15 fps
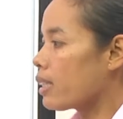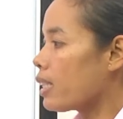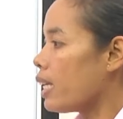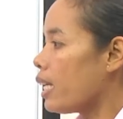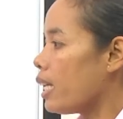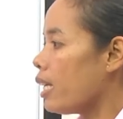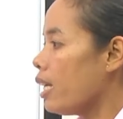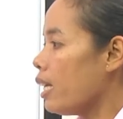
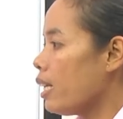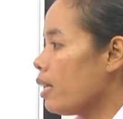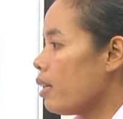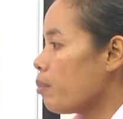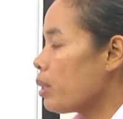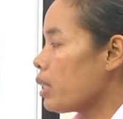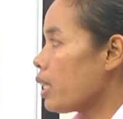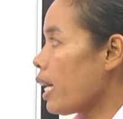tề
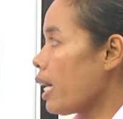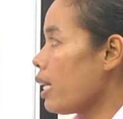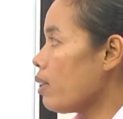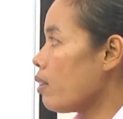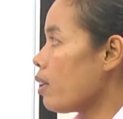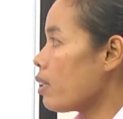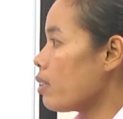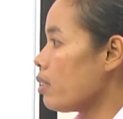vận tải
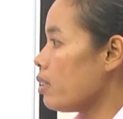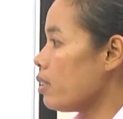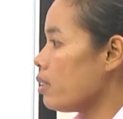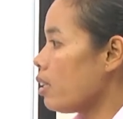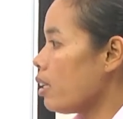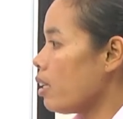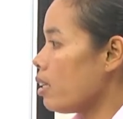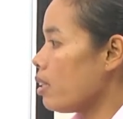còn
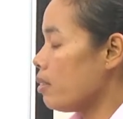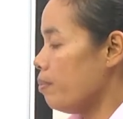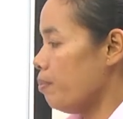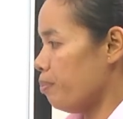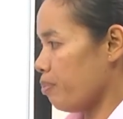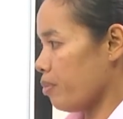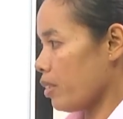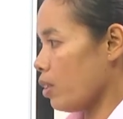
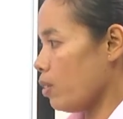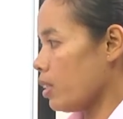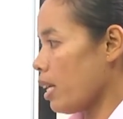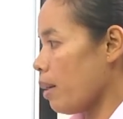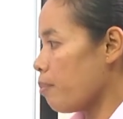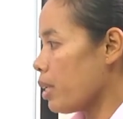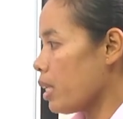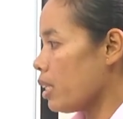con trả
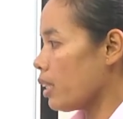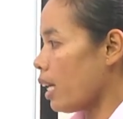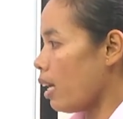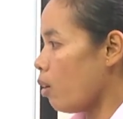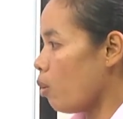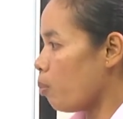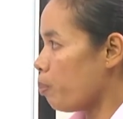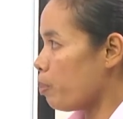mơ tại
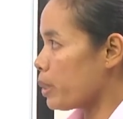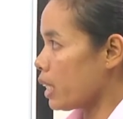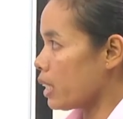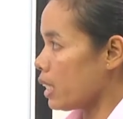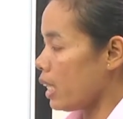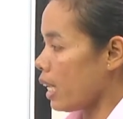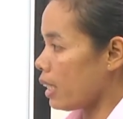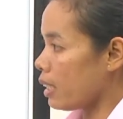lục trên
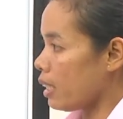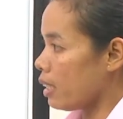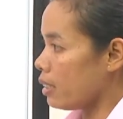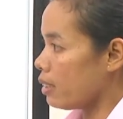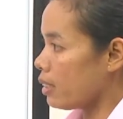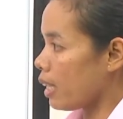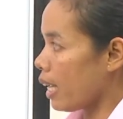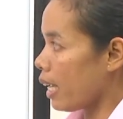chuyện này từ
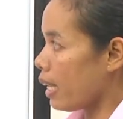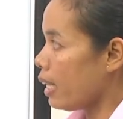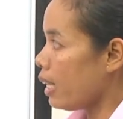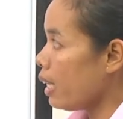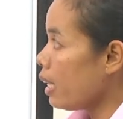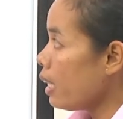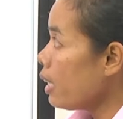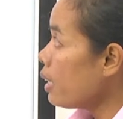cái này
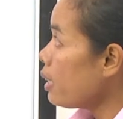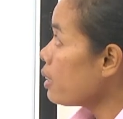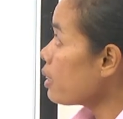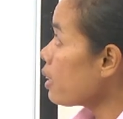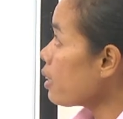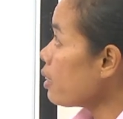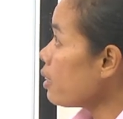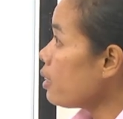
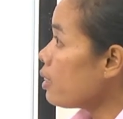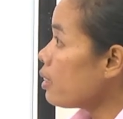chẳng